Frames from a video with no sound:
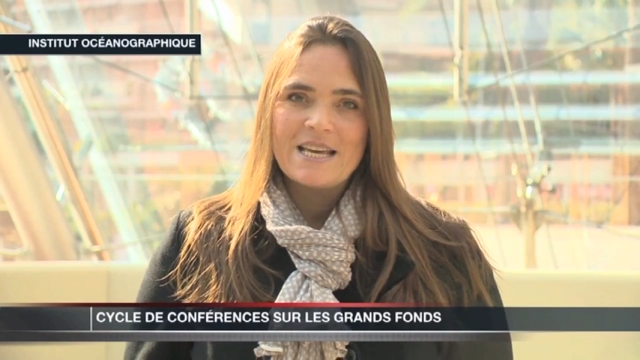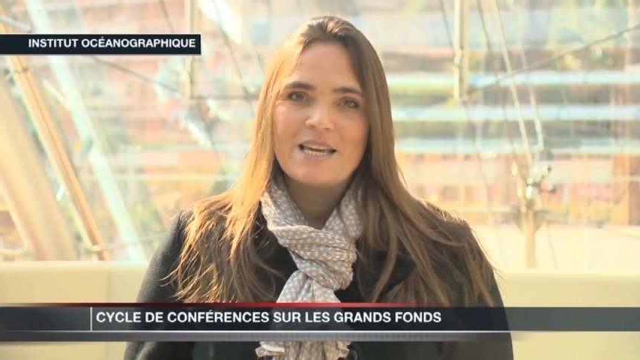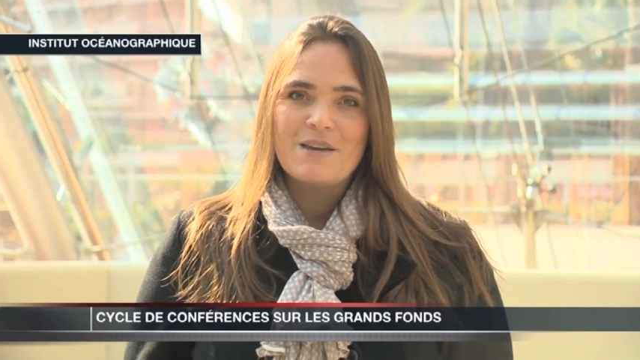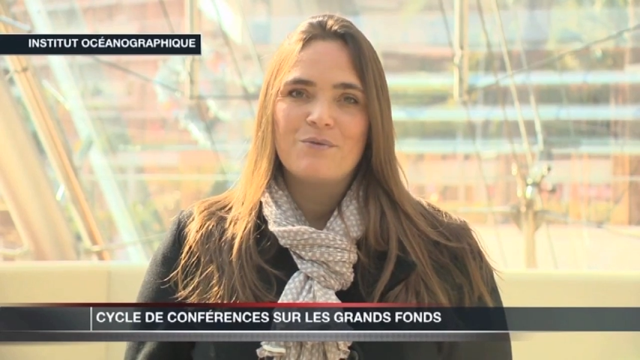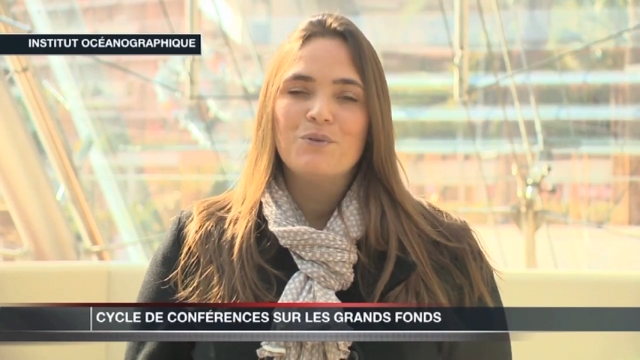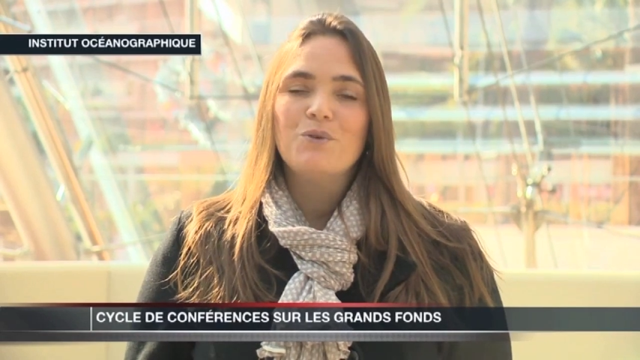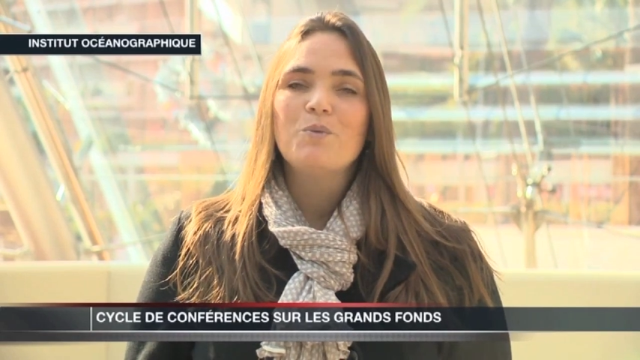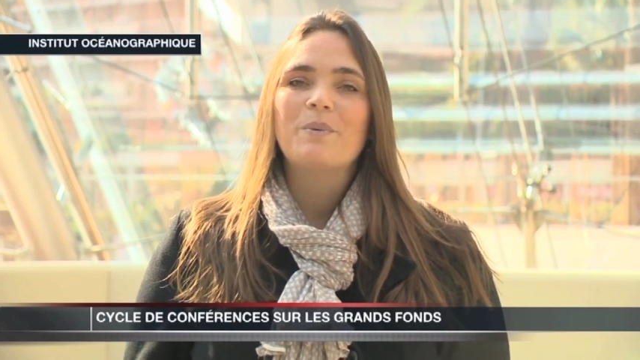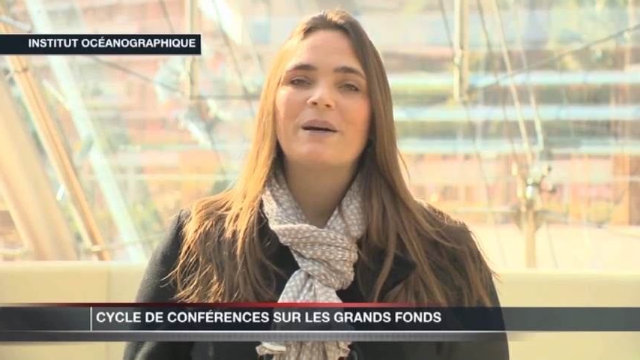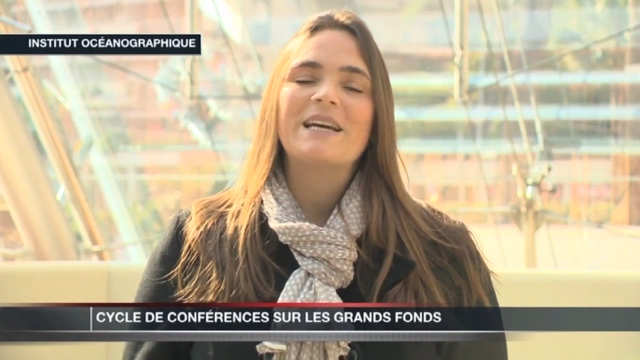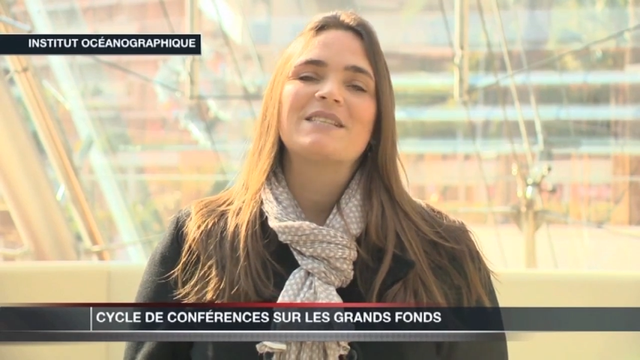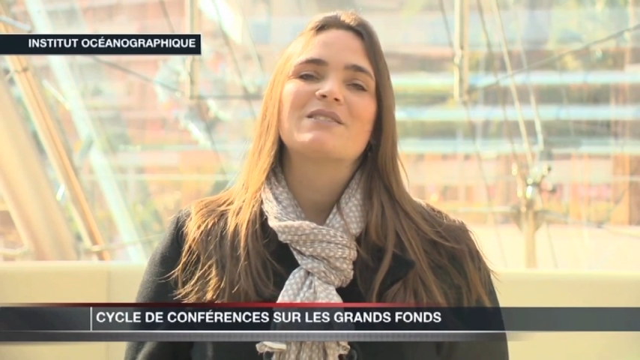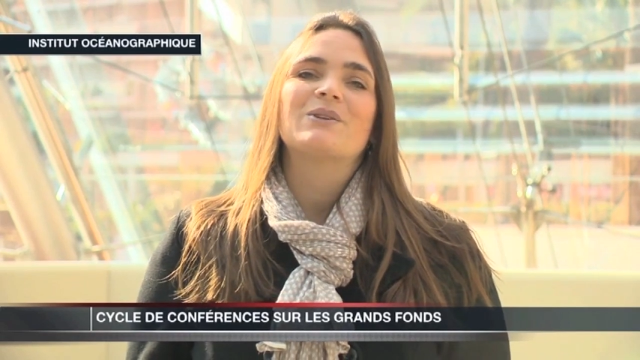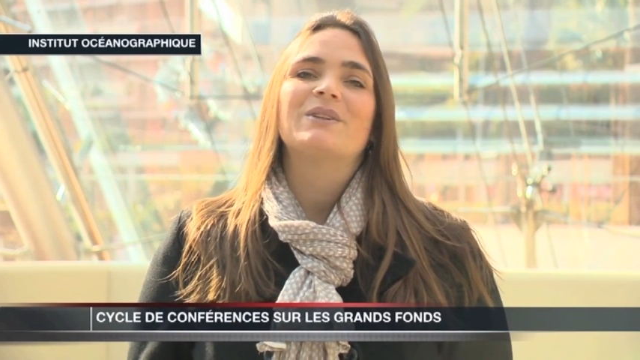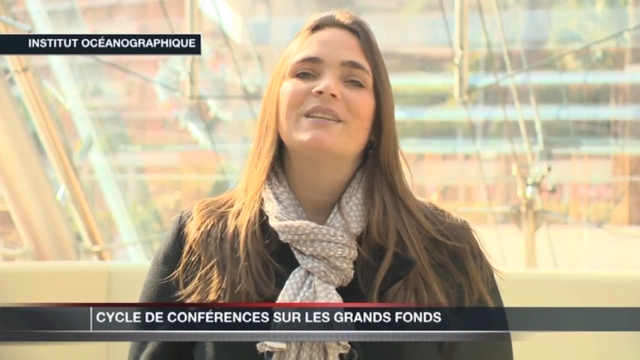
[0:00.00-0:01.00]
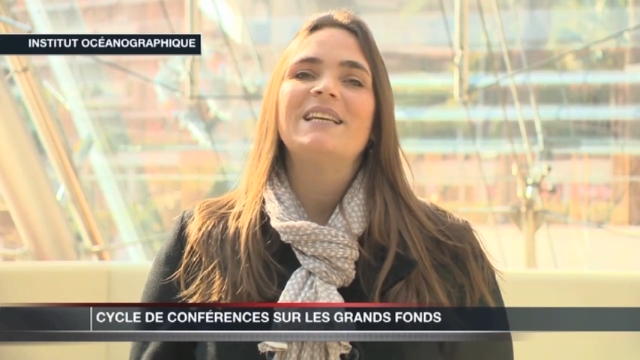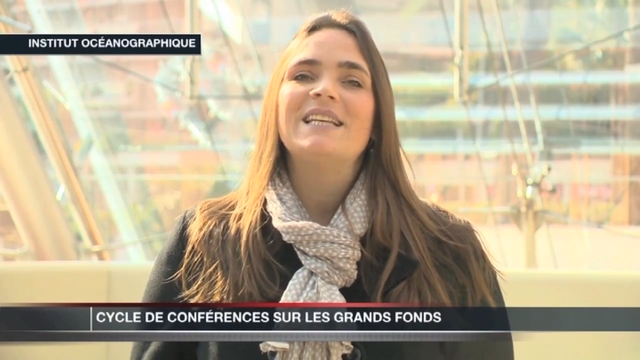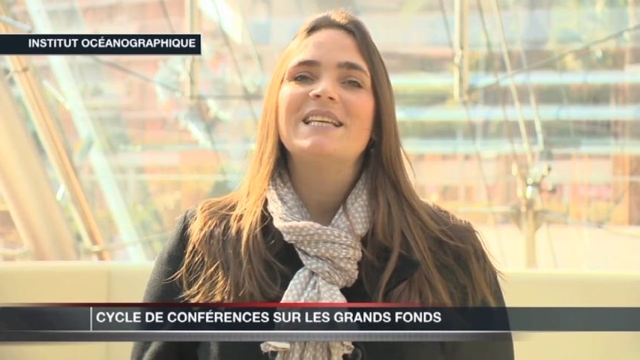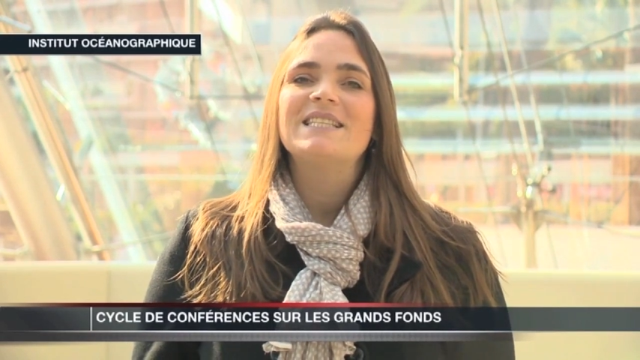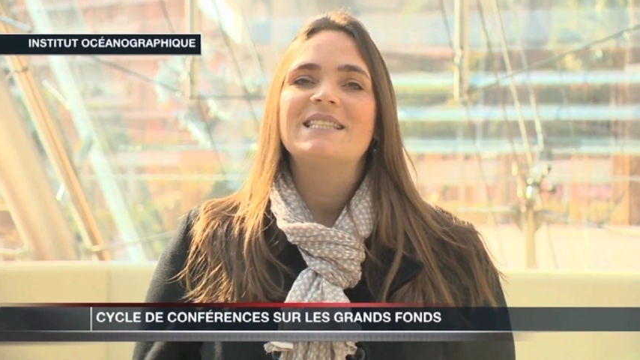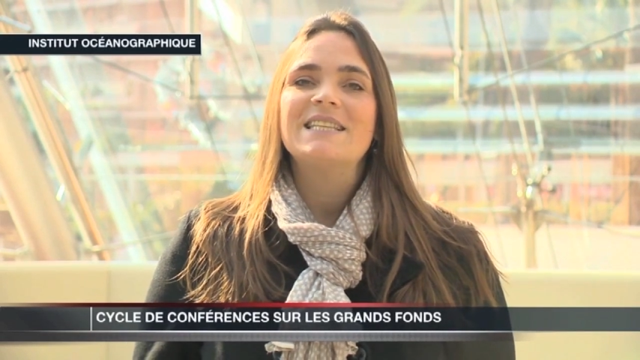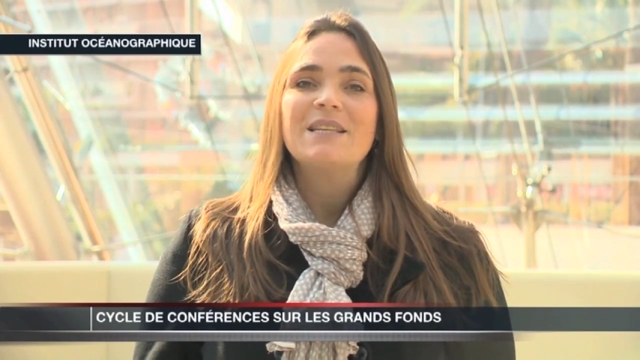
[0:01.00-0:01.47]
est venu présenter
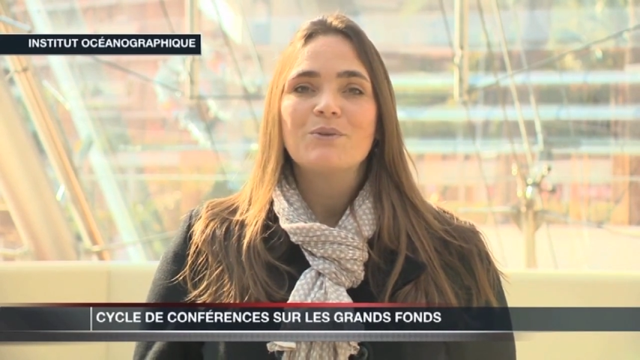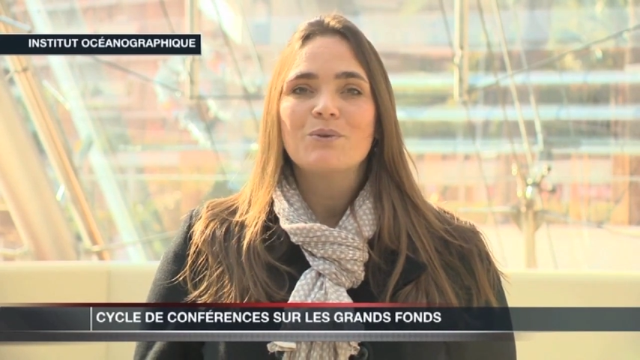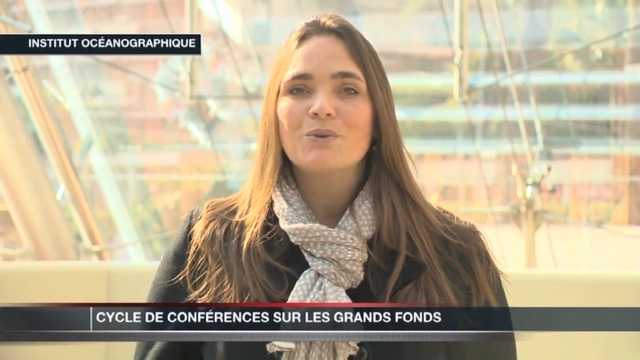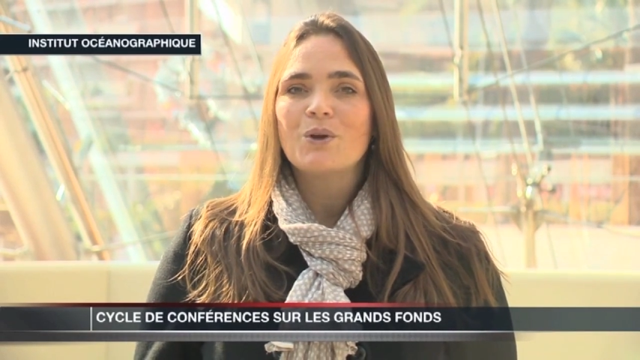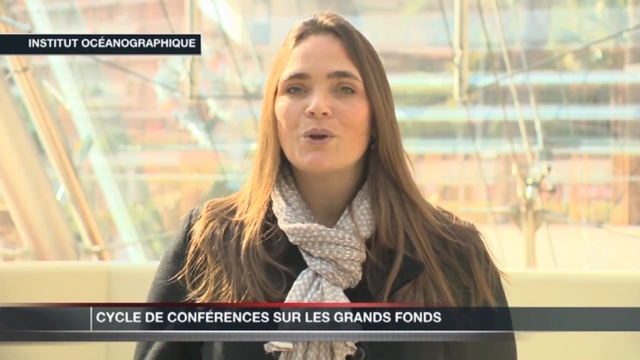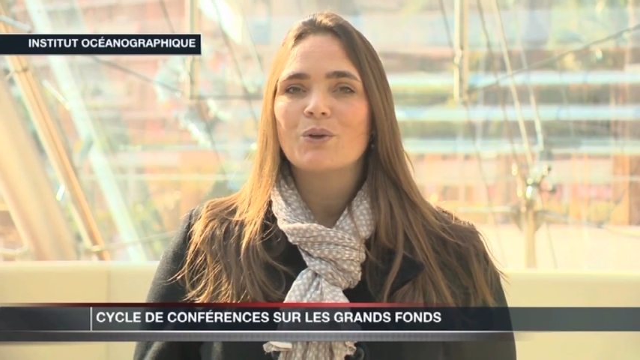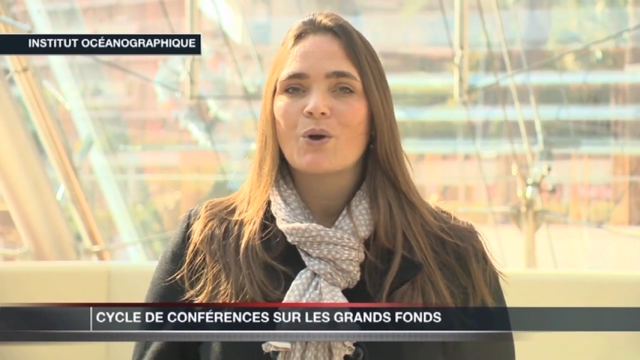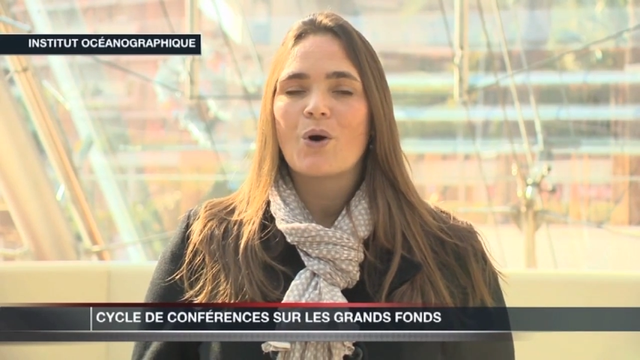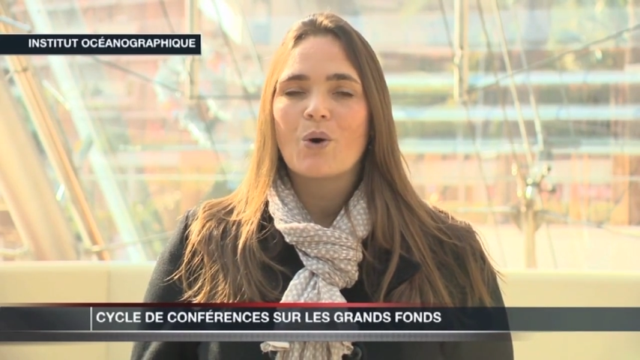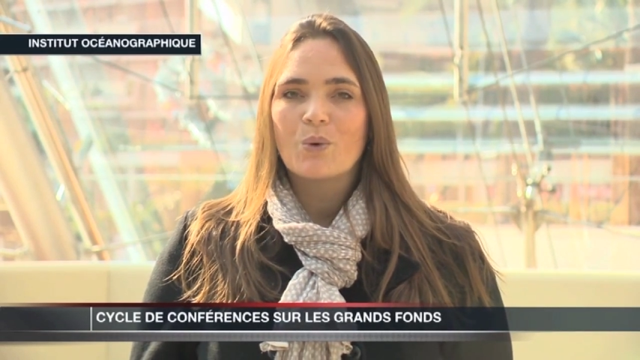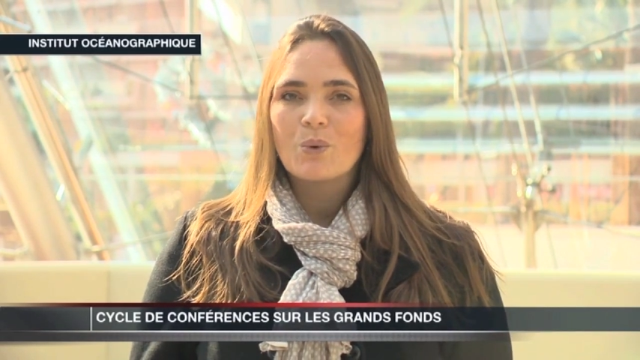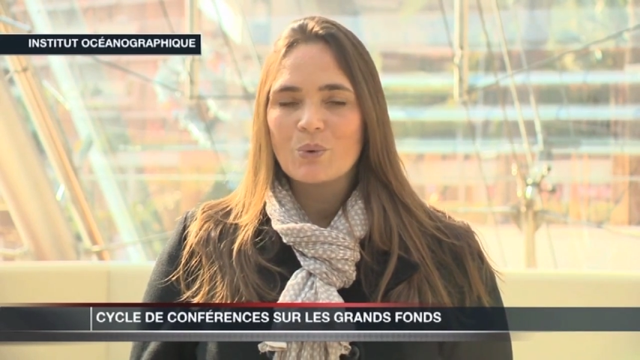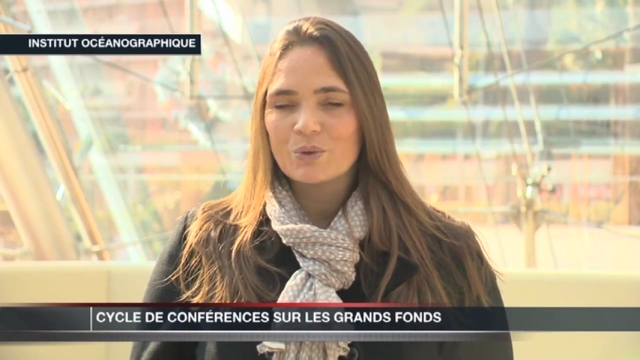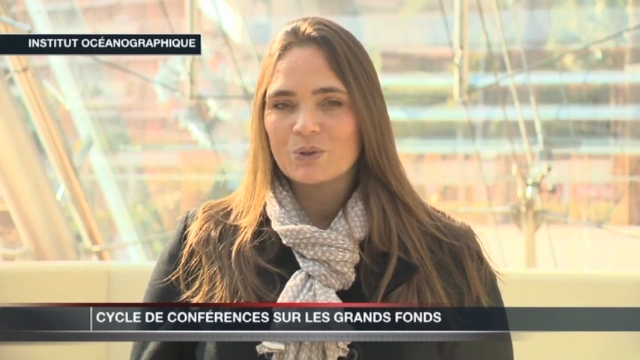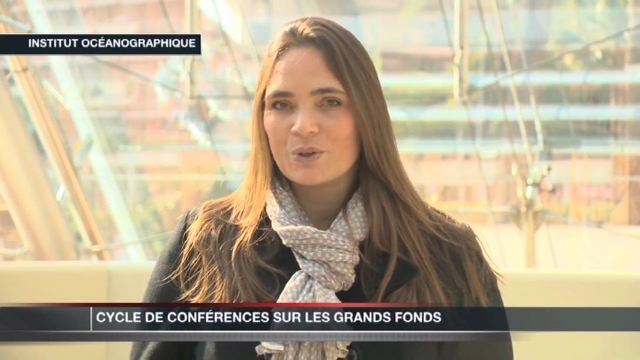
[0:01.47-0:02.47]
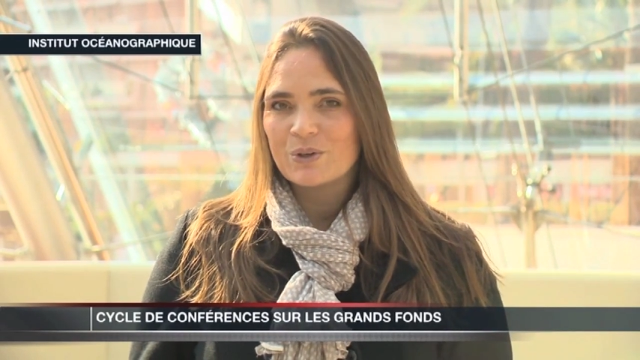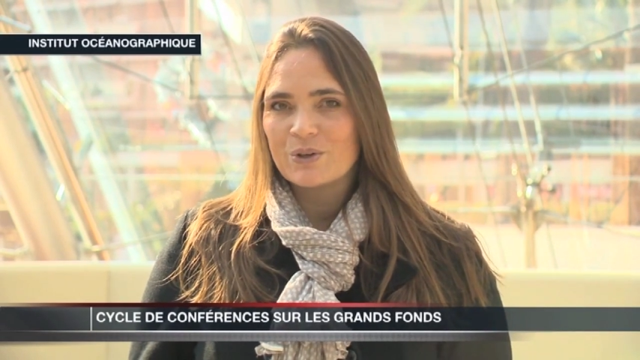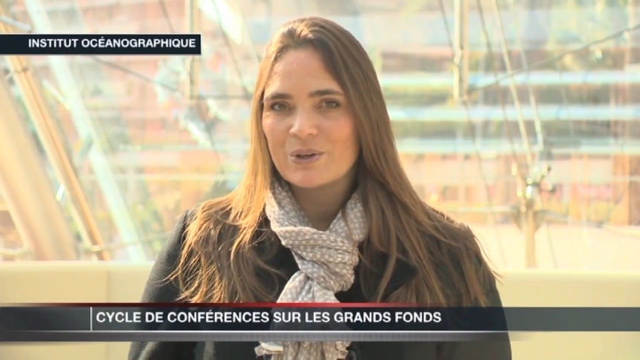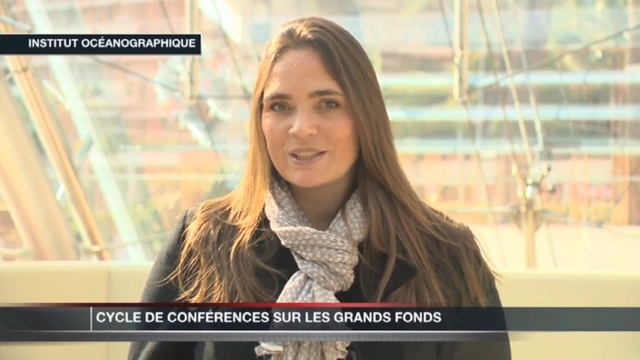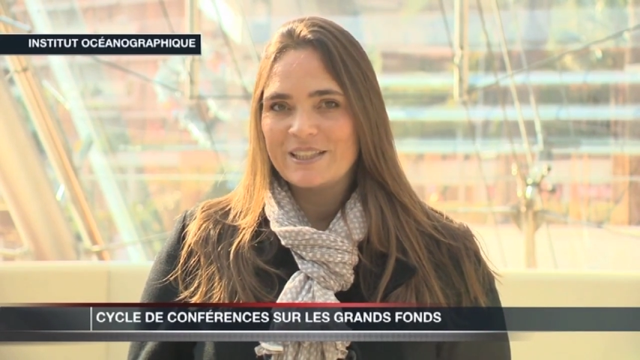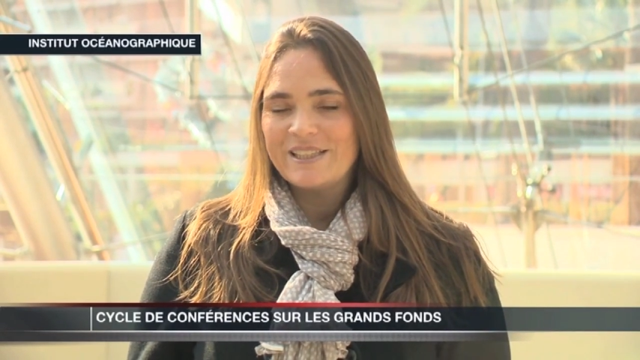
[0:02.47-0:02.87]
les étonnantes rencontres